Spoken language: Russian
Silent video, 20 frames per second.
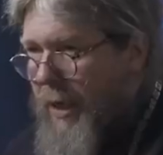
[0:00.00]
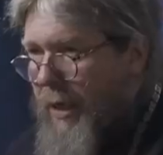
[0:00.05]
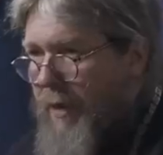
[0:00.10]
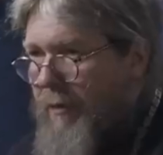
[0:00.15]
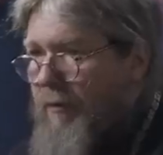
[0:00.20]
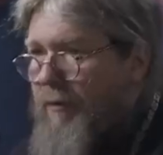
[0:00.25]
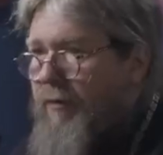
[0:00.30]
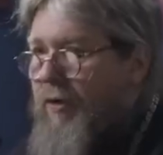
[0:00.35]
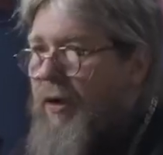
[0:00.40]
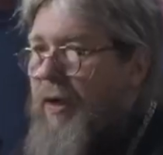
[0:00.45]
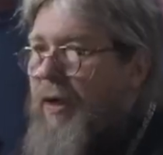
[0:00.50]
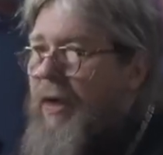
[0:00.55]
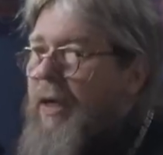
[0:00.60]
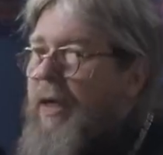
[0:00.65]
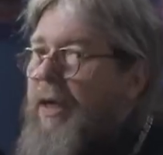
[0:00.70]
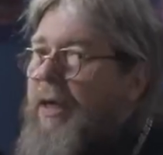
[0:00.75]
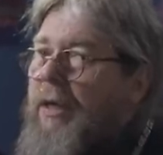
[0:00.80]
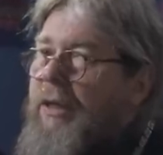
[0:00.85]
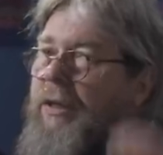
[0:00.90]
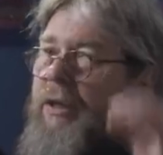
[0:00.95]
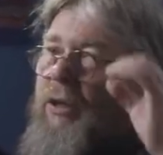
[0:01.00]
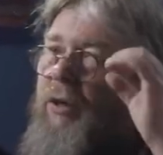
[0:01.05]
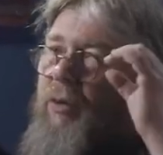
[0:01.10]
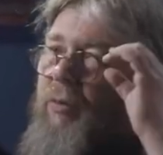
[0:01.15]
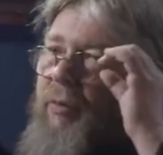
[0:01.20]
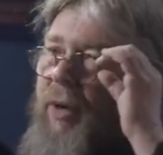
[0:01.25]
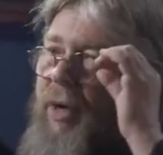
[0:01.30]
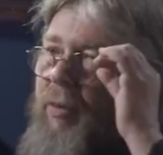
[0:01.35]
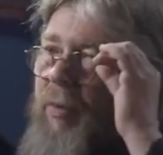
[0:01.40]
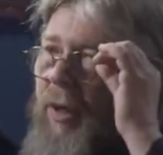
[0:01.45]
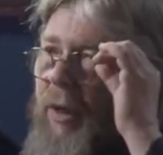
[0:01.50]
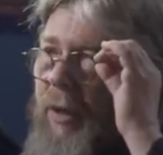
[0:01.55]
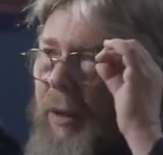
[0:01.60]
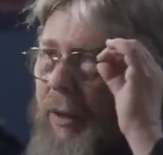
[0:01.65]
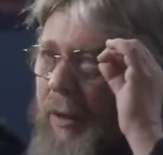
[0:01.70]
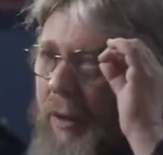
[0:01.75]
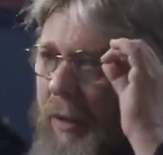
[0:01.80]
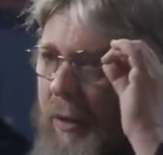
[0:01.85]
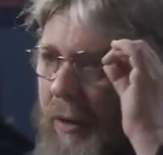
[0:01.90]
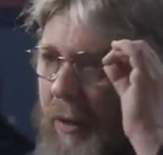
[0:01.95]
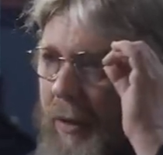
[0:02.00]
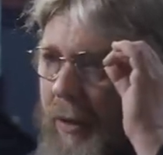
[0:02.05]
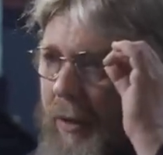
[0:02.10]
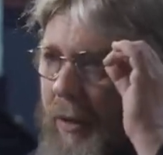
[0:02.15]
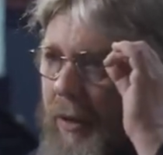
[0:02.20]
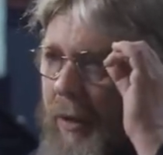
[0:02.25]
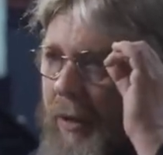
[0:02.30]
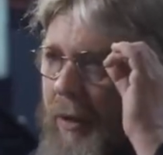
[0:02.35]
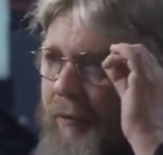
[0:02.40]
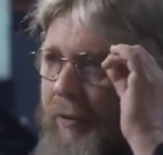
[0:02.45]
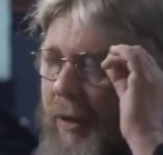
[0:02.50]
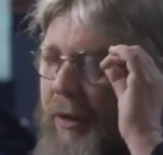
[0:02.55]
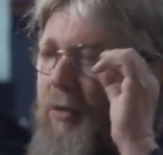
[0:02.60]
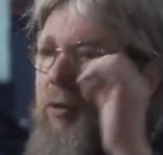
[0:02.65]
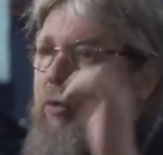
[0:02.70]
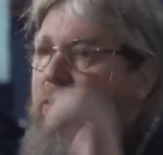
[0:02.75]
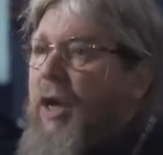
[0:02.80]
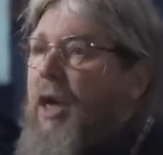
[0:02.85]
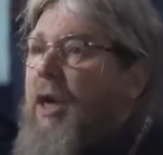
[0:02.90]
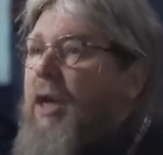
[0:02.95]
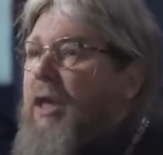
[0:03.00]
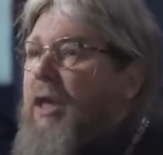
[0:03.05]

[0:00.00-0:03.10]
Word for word: в Россию прибыл французский